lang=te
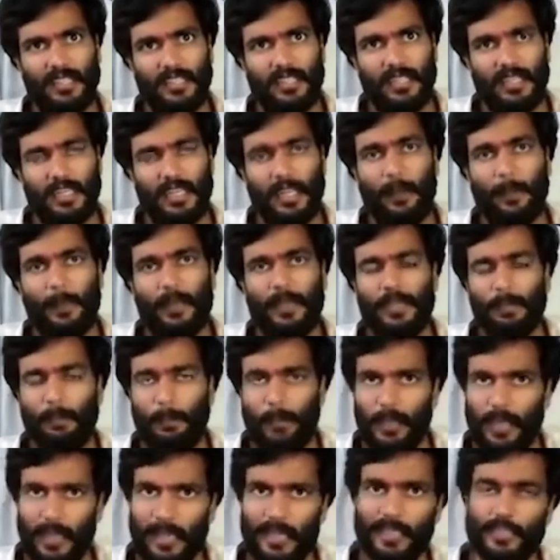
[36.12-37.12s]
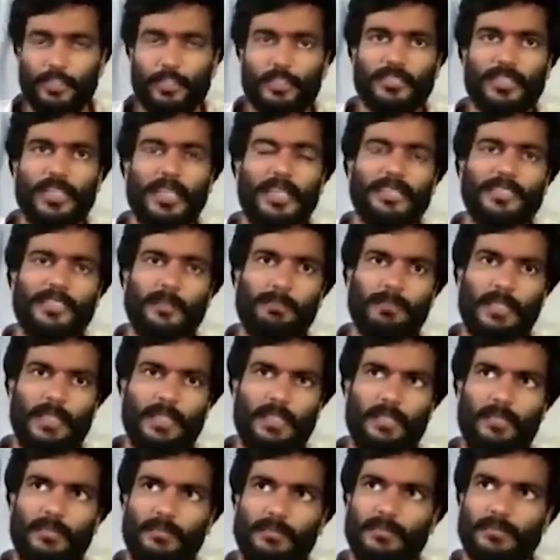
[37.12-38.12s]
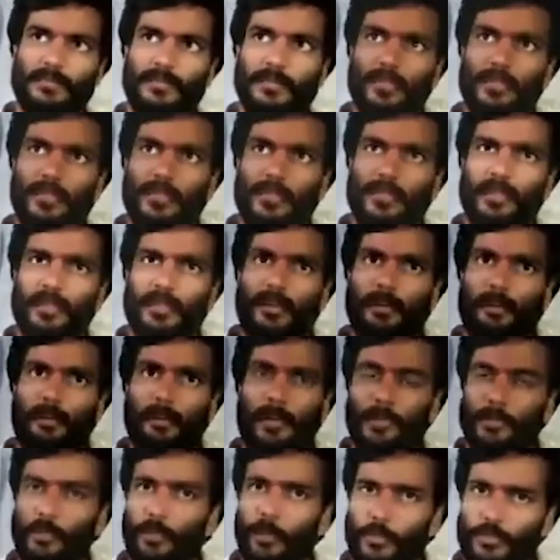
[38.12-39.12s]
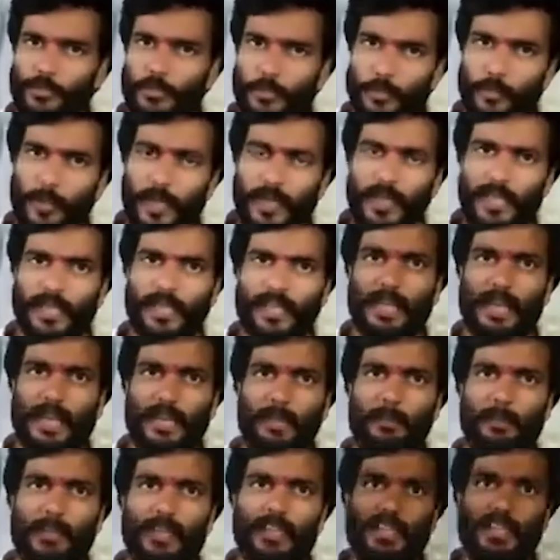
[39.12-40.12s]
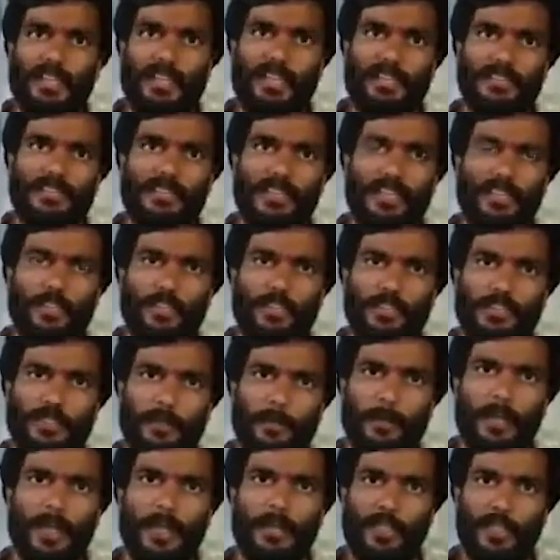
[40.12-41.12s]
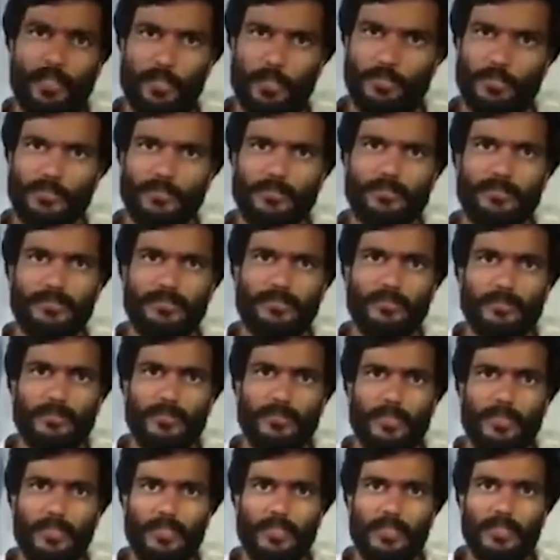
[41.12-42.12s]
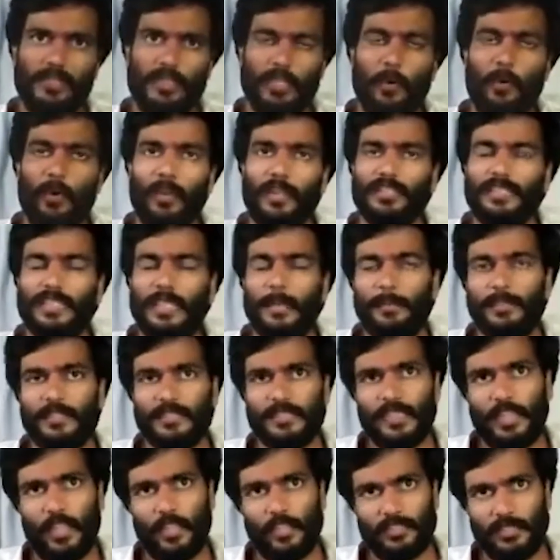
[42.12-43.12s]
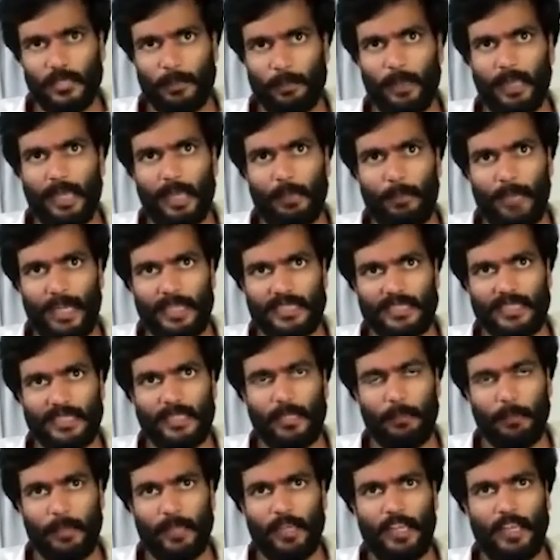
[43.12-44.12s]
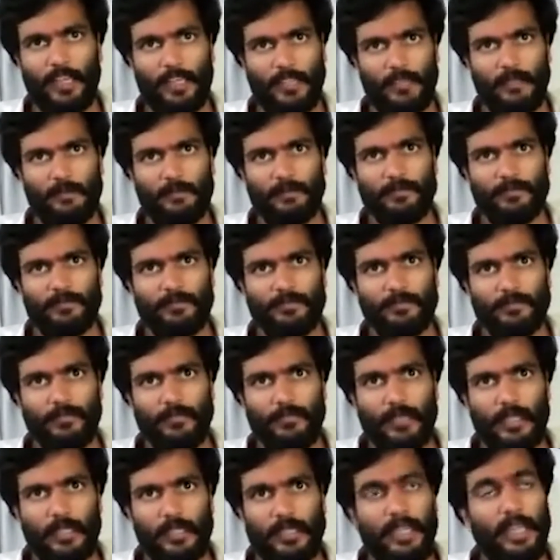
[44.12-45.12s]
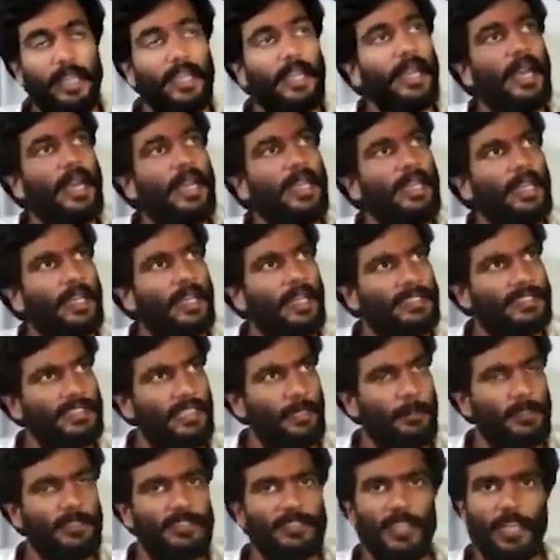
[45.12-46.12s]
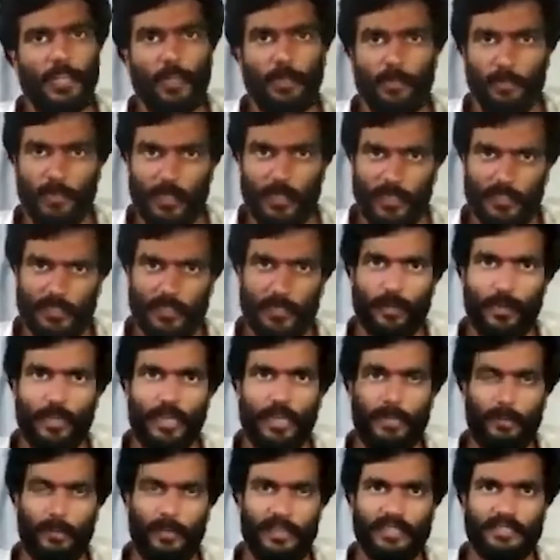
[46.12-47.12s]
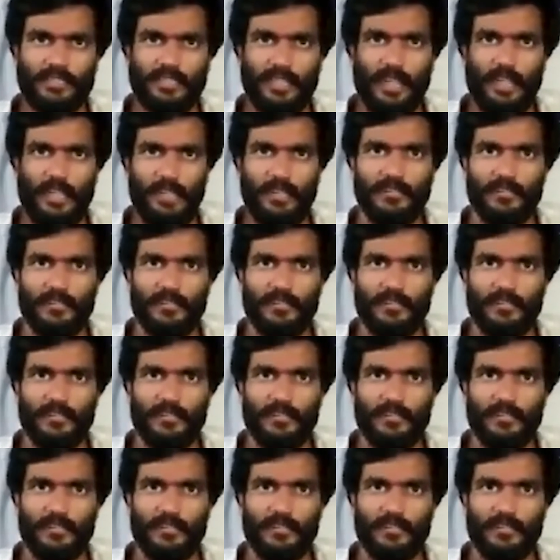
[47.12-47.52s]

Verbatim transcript: రేపటిని పేర్లతో సహా చెప్తా నేను మద్దూరు సుబ్బారెడ్డి గారి మర్డర్ ఎట్లా జరిగిందో చెప్పాలా ఈరోజు ఎవరు చేపించినారో చెప్పాలా మాజీ ఎంపీ గారిని ఏ కారణంగా చేపించినారో మీరందరూ కూడా గమనించాలా